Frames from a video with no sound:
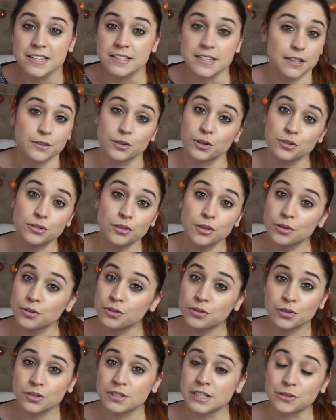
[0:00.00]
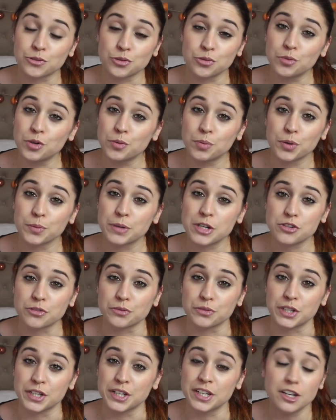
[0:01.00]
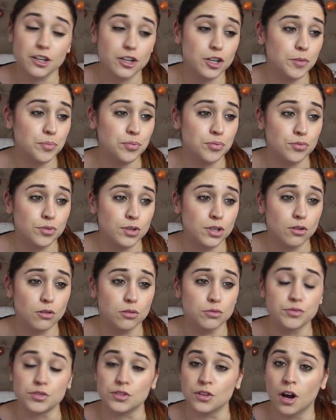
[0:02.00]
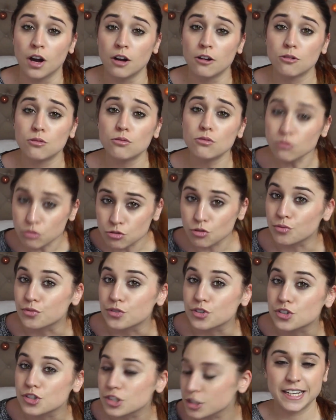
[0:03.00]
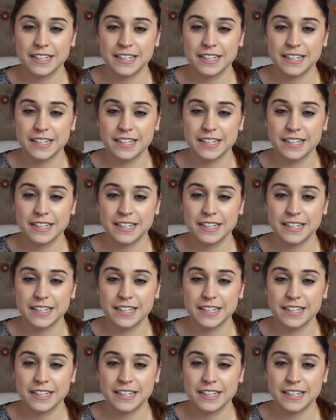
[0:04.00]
Ça donne que ça tombe le 1er janvier et puis au final on s'en fiche.